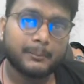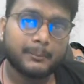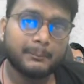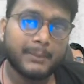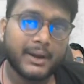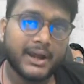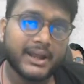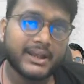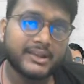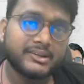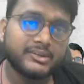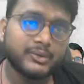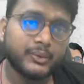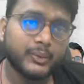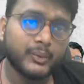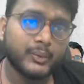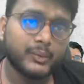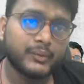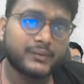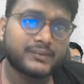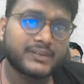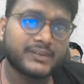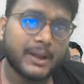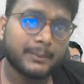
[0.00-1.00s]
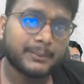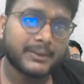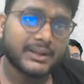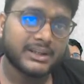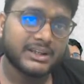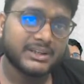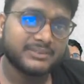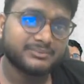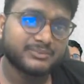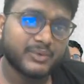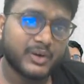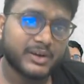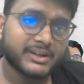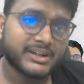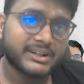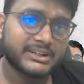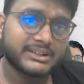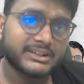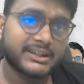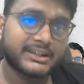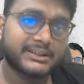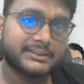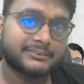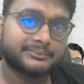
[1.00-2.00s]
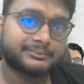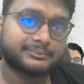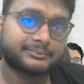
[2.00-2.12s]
बायजूस आपके लिए इंपॉर्टेंट है